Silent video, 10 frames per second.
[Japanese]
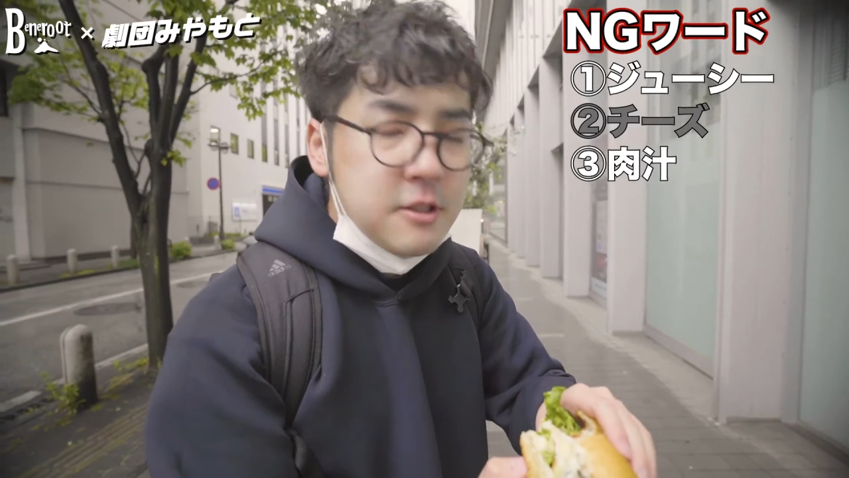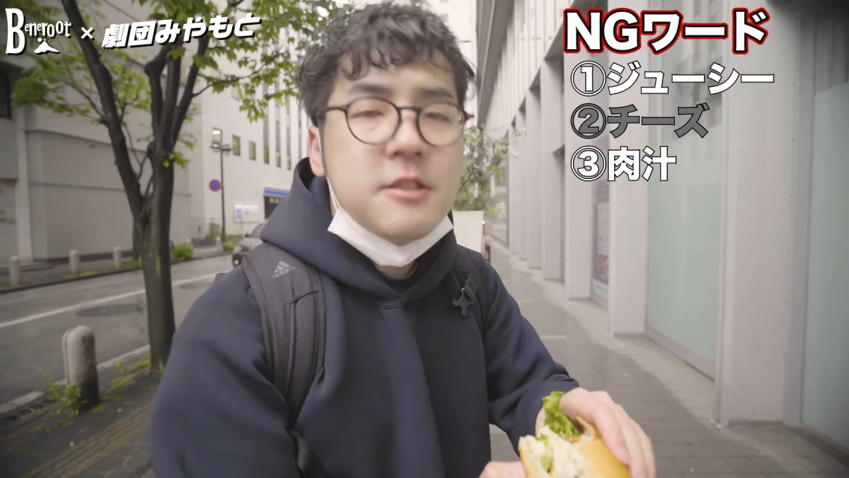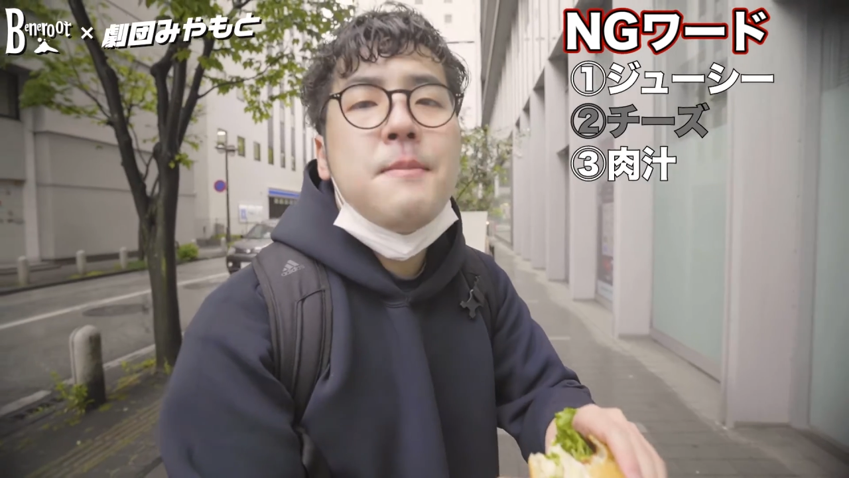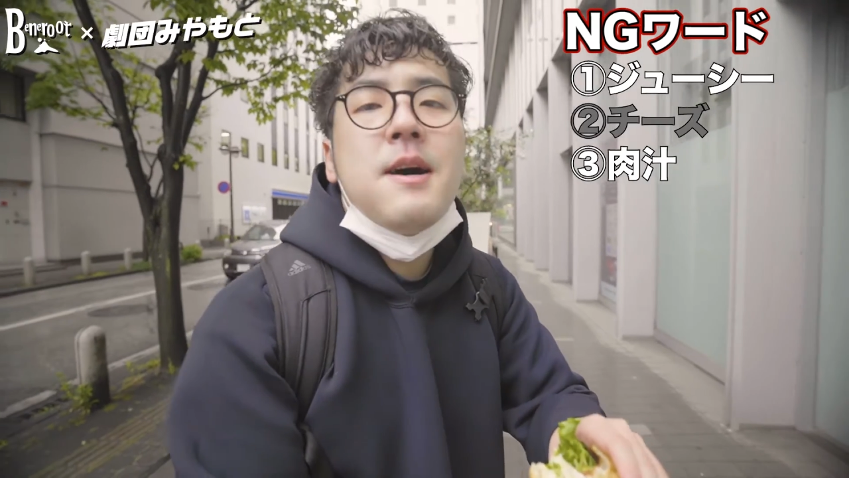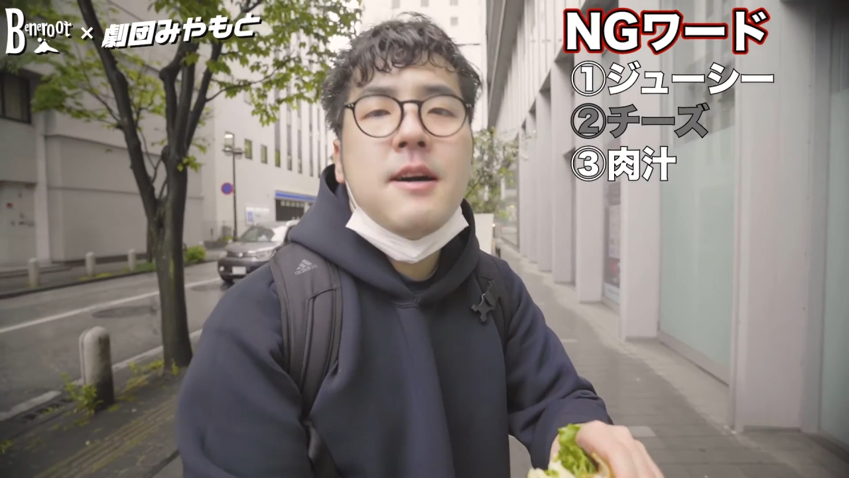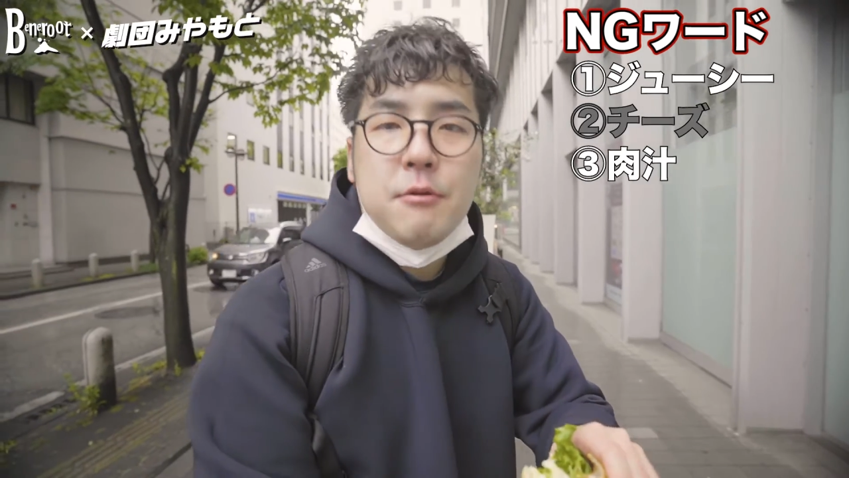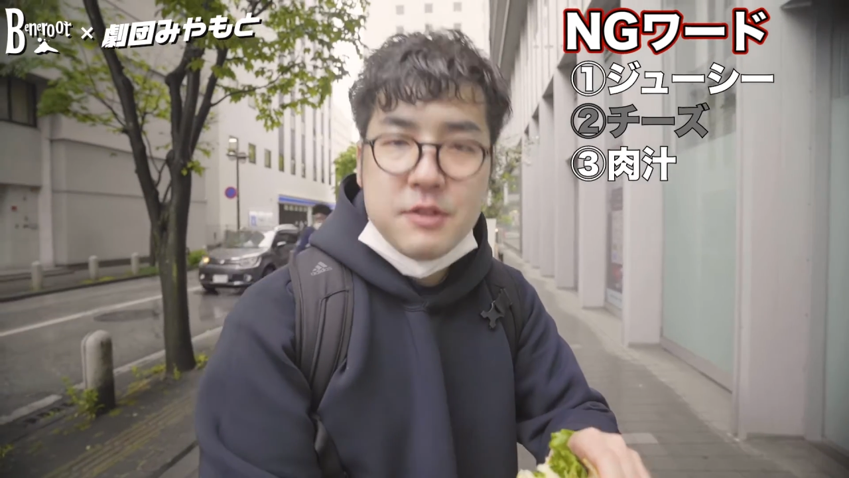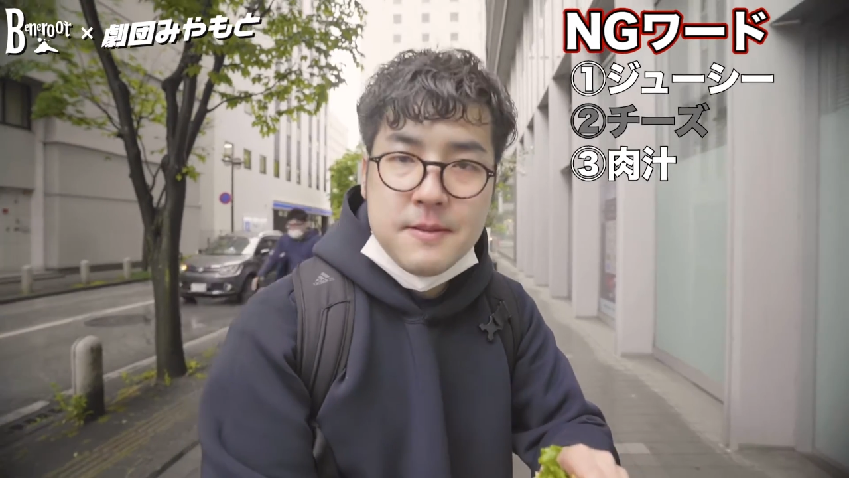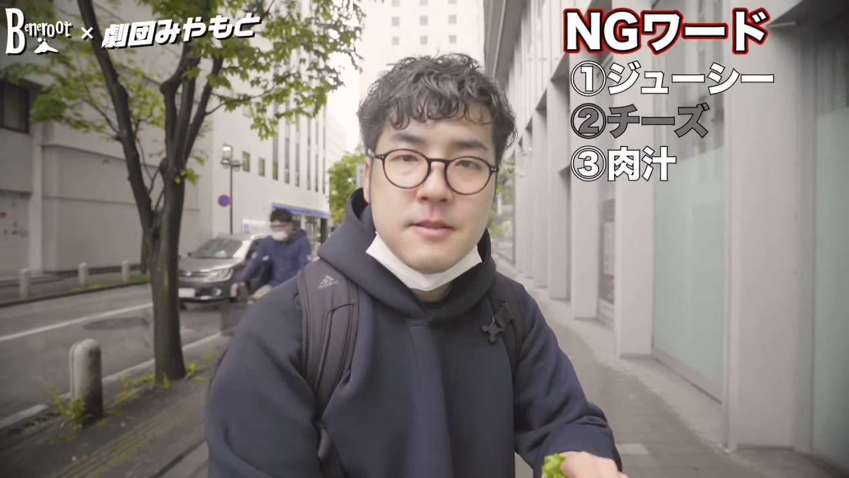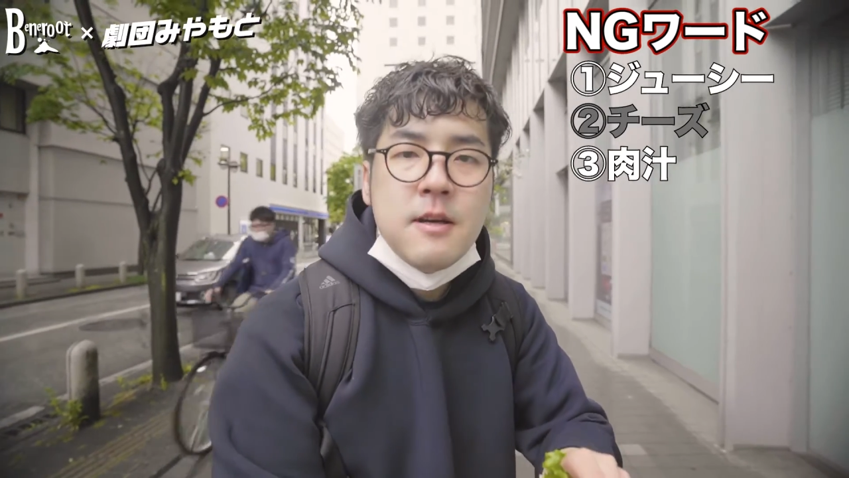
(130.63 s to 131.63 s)
チーズバーガーで
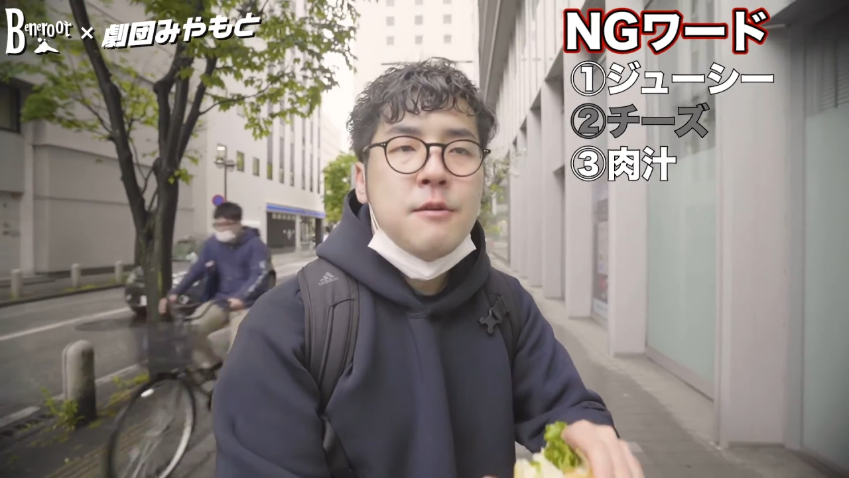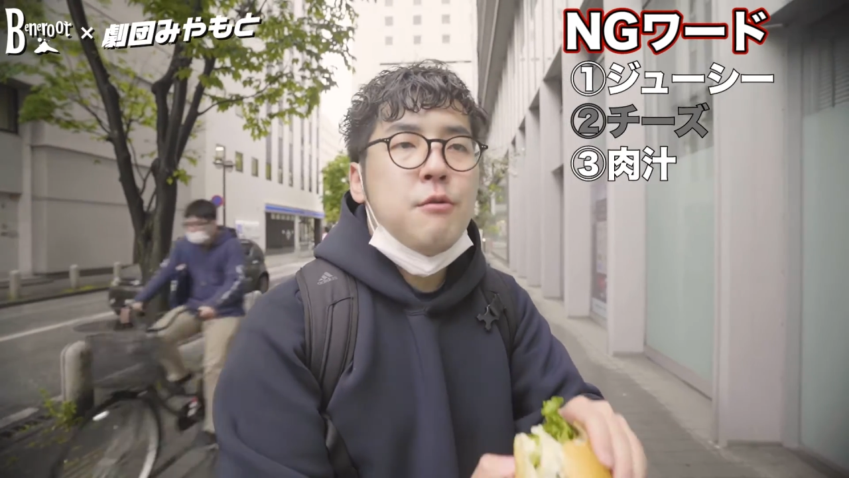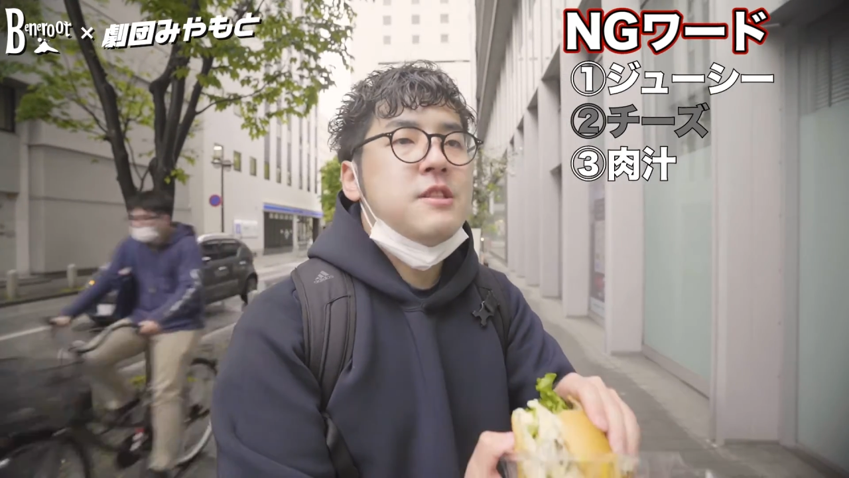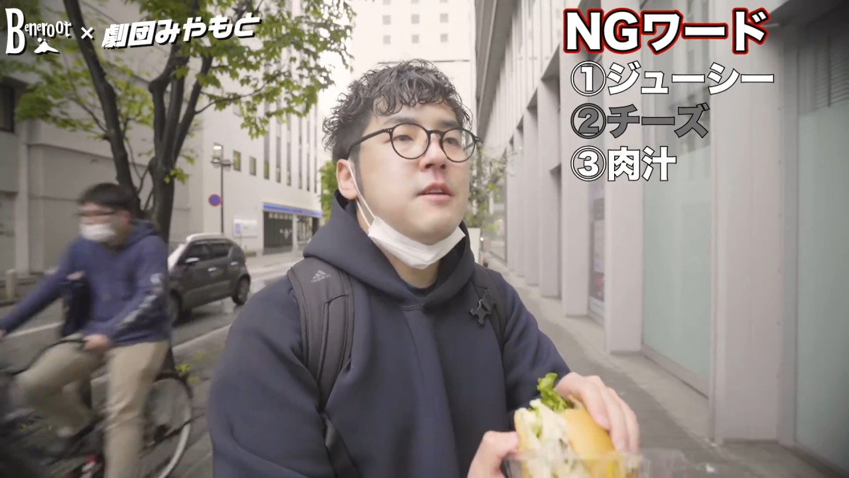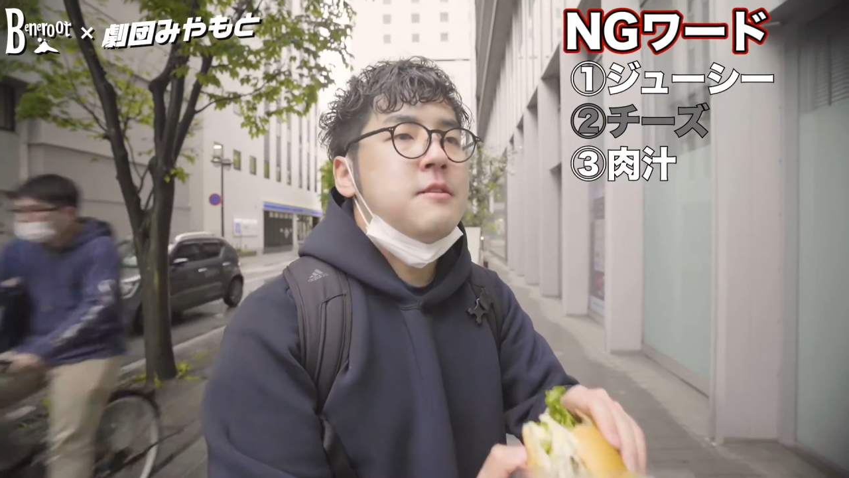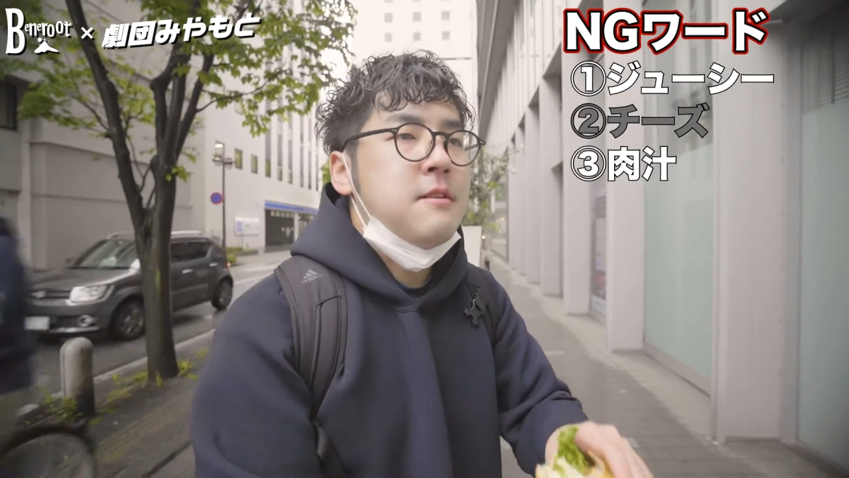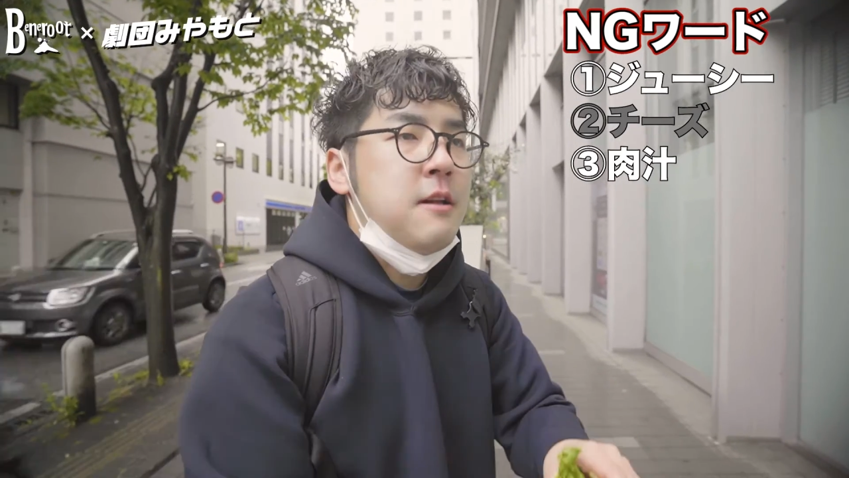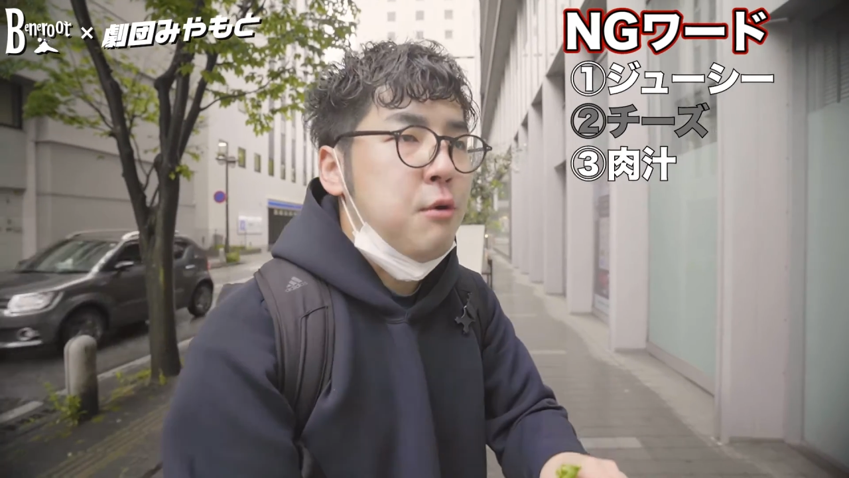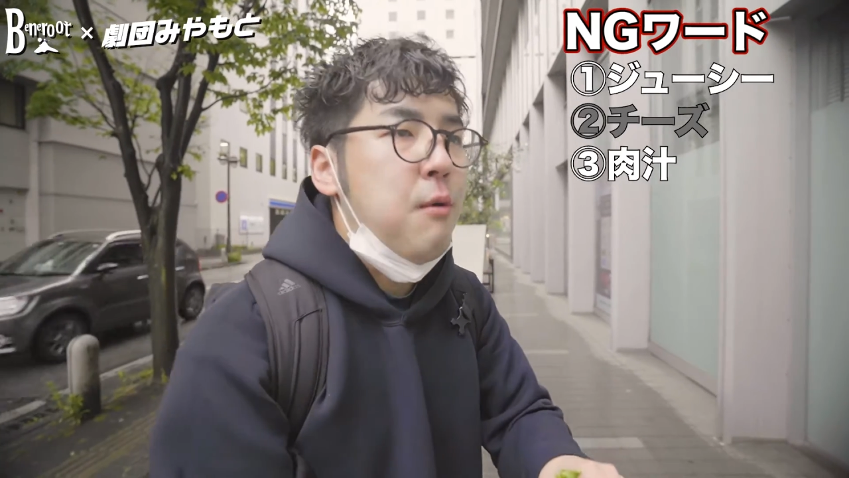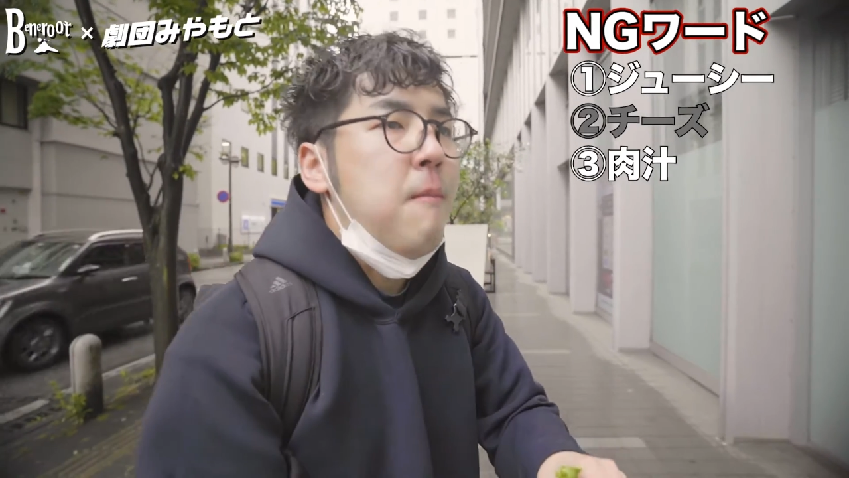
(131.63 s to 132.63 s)
ございますこちらですね
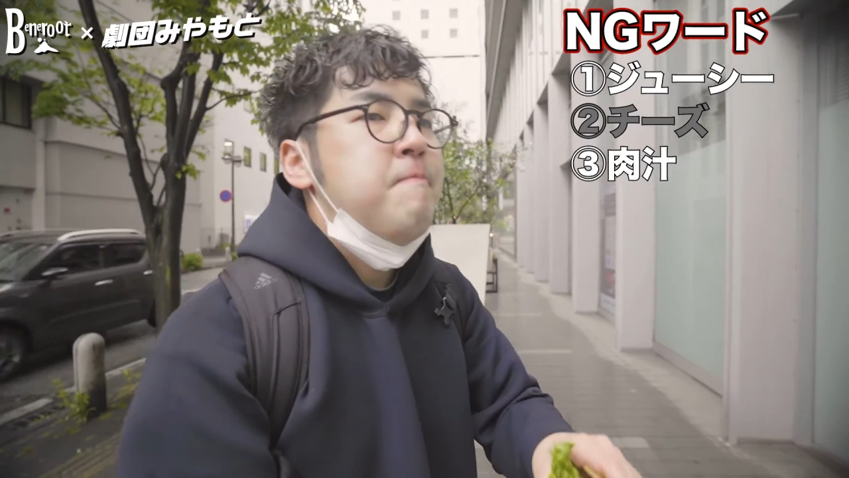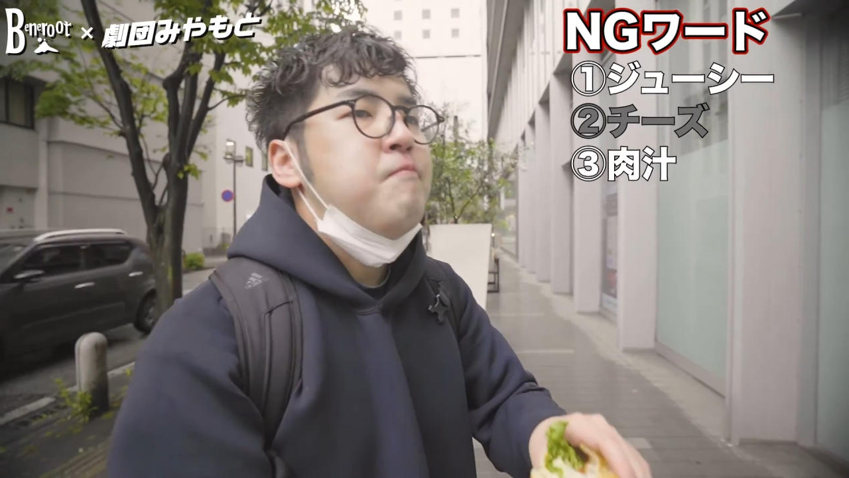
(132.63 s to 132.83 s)
なんと